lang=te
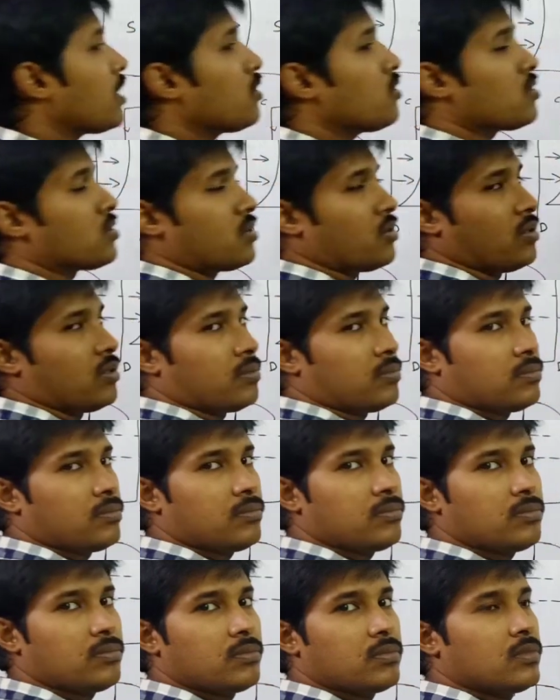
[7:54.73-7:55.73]
అటు వస్తుంది
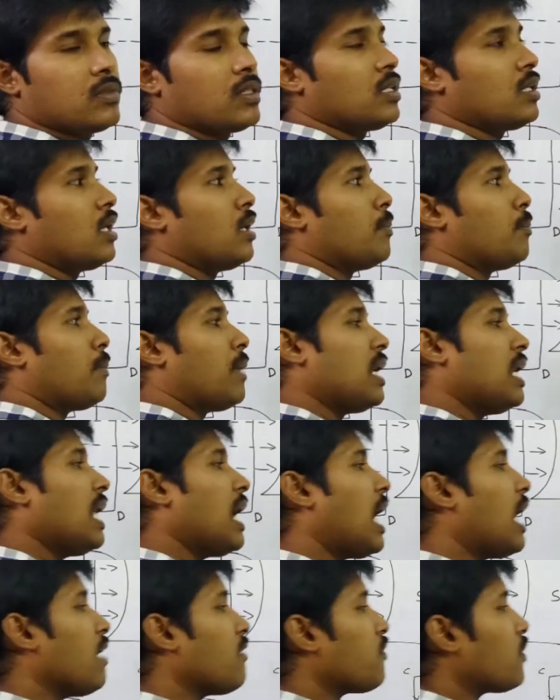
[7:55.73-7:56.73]
మళ్ళీ
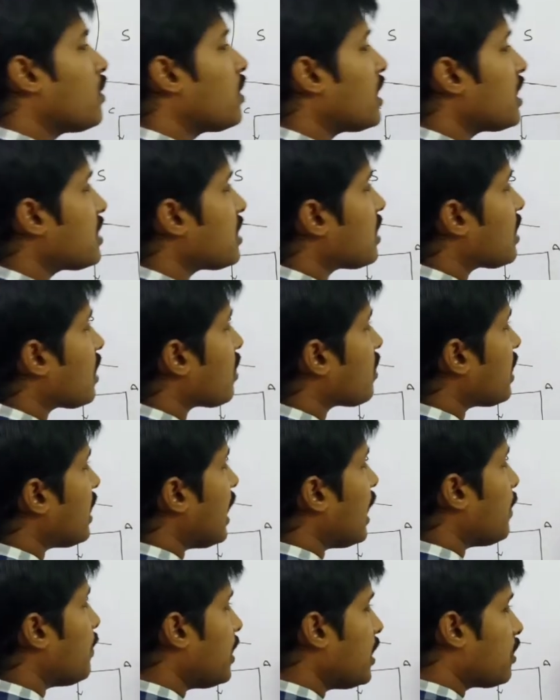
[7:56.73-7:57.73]
హాఫ్ రొటేషన్ తర్వాత
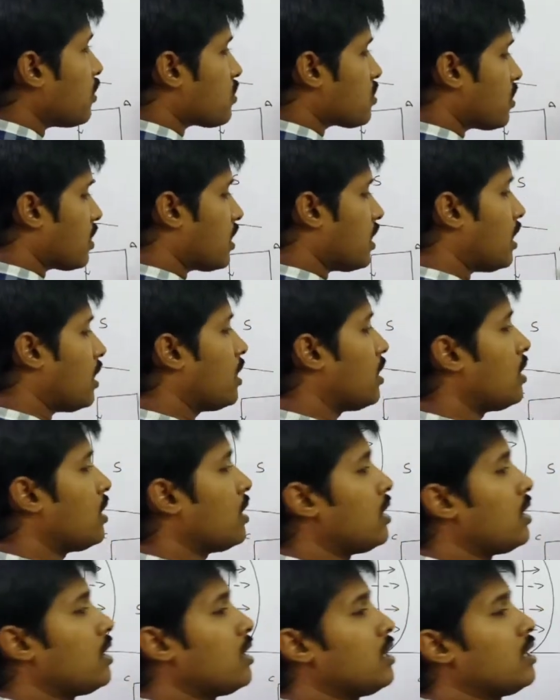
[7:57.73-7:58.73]
ఏ బీట్ e వస్తుంది కదా
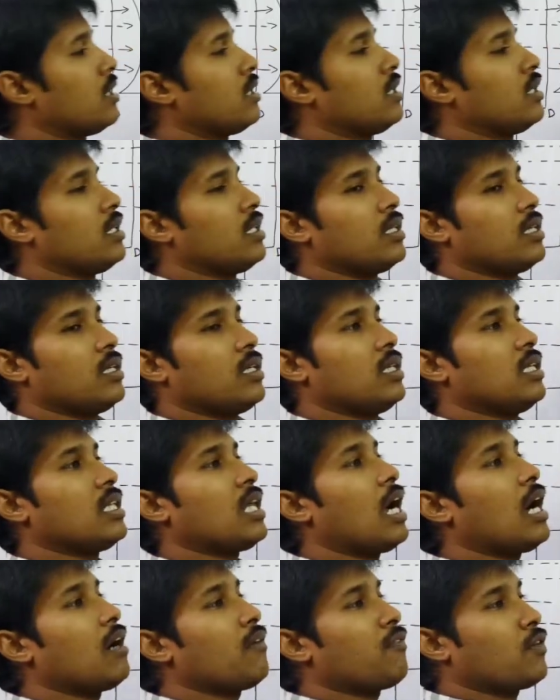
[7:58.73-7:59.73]

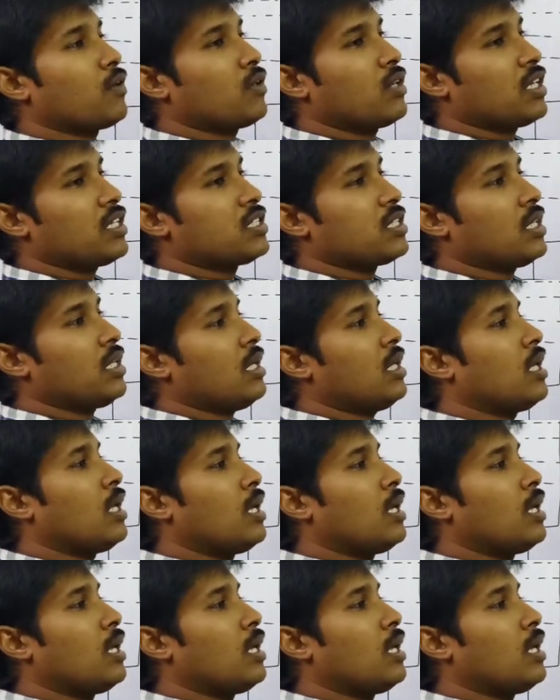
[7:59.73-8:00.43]
ఇది హాఫ్ రొటేషన్